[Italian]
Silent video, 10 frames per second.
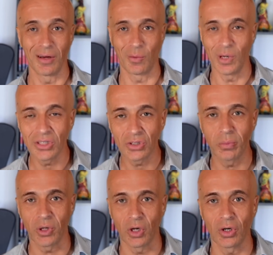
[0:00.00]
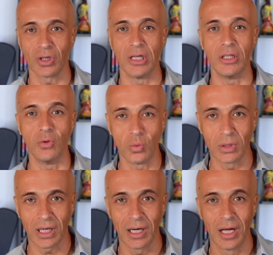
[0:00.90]
Questo però li
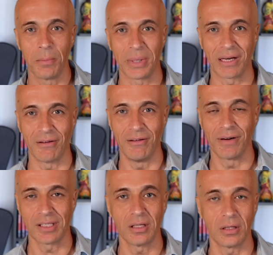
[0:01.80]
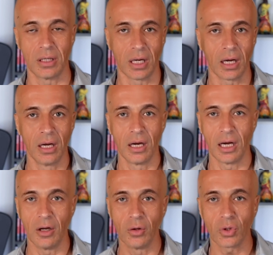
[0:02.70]
nutre perché gli fa sentire
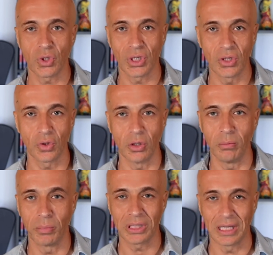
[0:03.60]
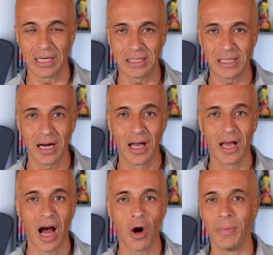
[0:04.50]
il loro senso di importanza
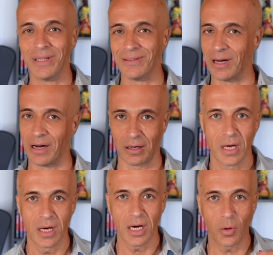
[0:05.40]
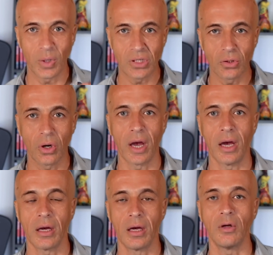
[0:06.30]
aumentare. E questo
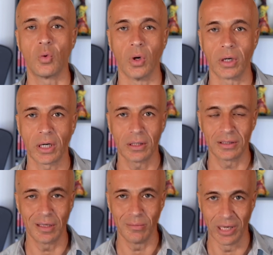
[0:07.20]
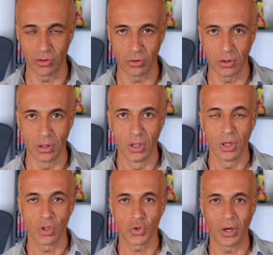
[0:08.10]
è il cuore del metodo,
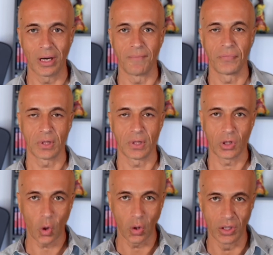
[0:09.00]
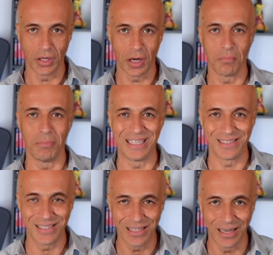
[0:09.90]
cioè togliere
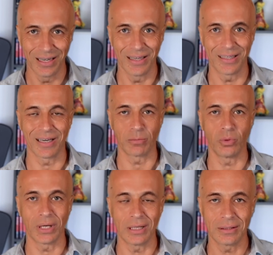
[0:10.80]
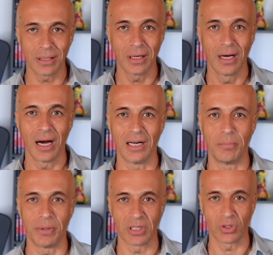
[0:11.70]
benzina e carburante alle
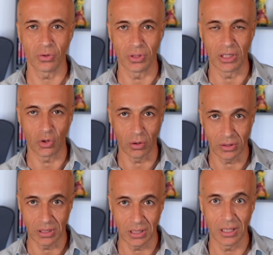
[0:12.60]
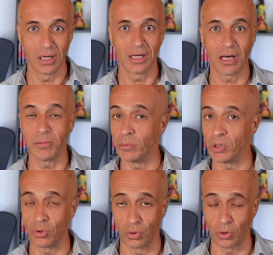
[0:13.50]
persone tossiche che abbiamo
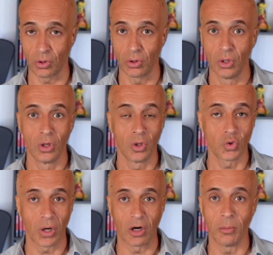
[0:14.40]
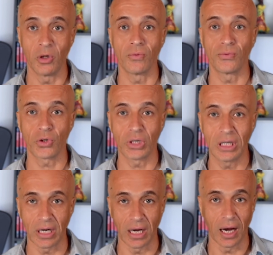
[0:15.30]
intorno, cioè come non
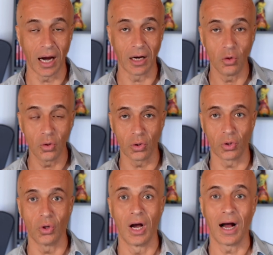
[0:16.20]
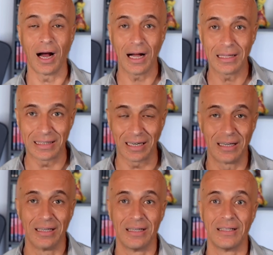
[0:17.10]
fornire a loro altra
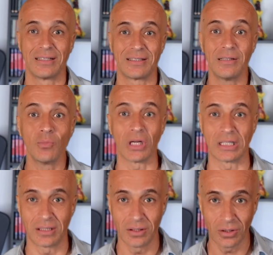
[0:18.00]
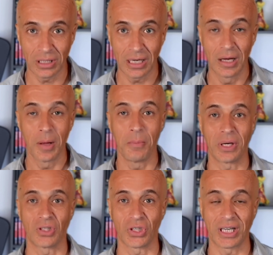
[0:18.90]
stimolazione
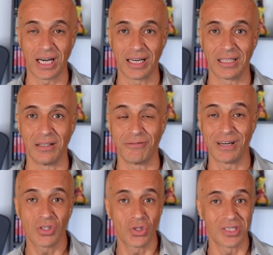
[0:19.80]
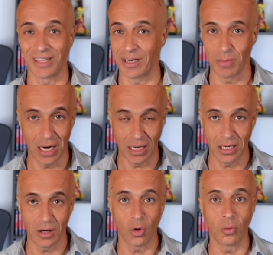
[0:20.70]
per cercare di farci stare
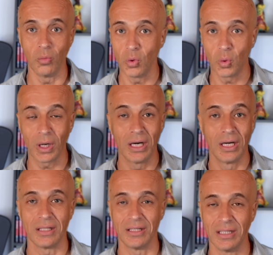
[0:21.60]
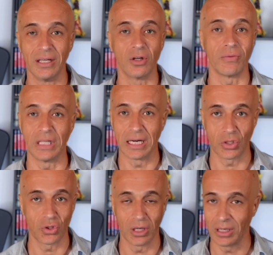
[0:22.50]
male o comunque di
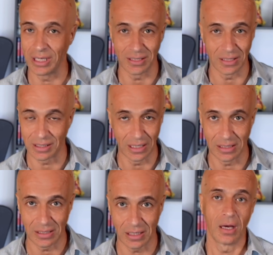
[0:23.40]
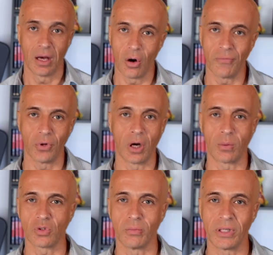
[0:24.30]
rovinarci l'esistenza. È ovvio che
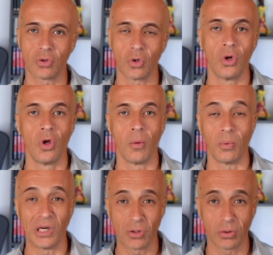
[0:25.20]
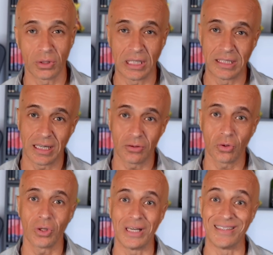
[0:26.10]
questo metodo può essere
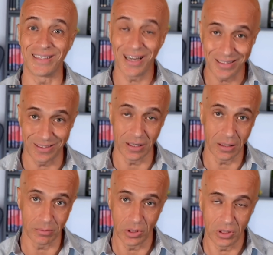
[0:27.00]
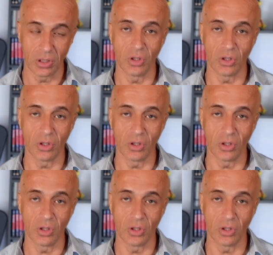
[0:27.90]
utilizzato in tanti ambiti.